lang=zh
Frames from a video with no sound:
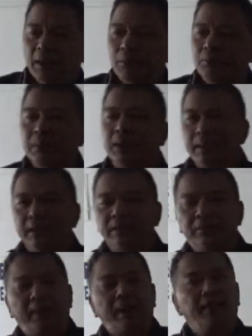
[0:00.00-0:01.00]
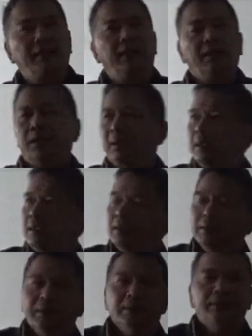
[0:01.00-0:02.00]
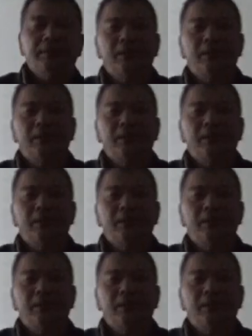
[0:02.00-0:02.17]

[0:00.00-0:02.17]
固定的一个地方呃，这